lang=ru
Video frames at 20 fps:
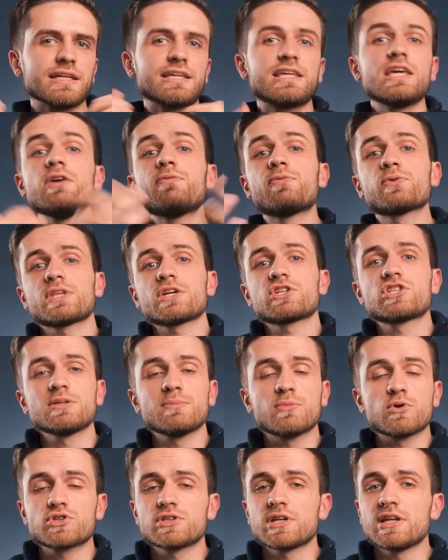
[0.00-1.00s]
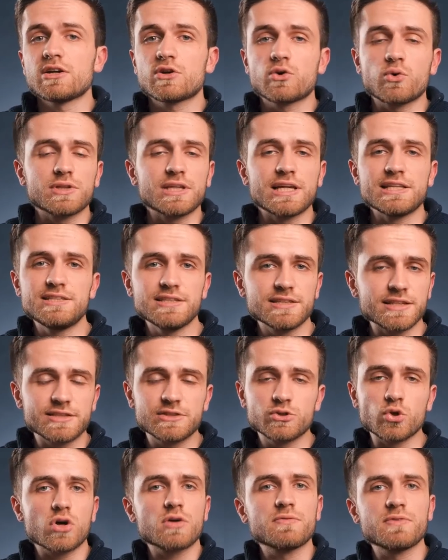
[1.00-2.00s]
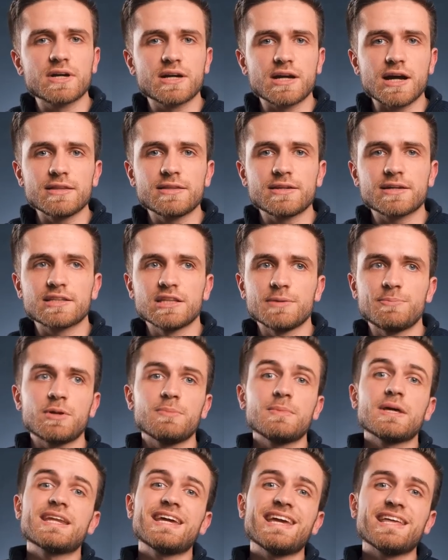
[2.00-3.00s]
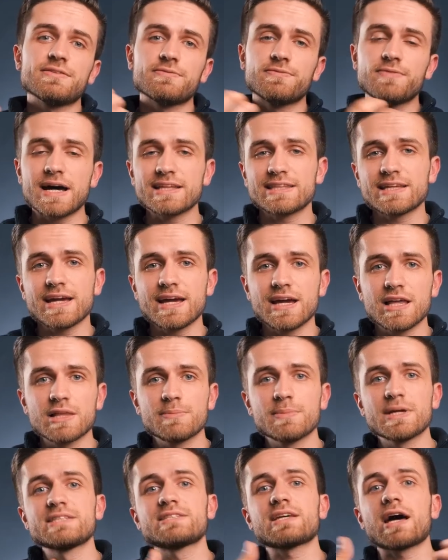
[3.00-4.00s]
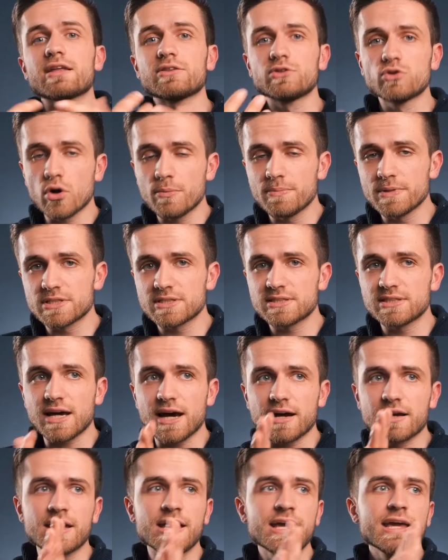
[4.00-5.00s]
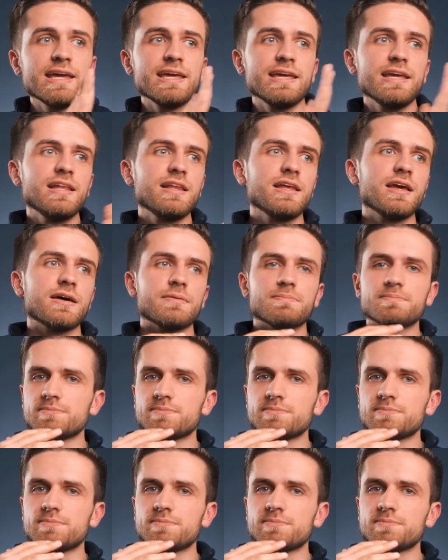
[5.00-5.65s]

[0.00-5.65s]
Такие футажи можно легко найти на стоковых кадрах, например, Envato Elements, Adobe Stack или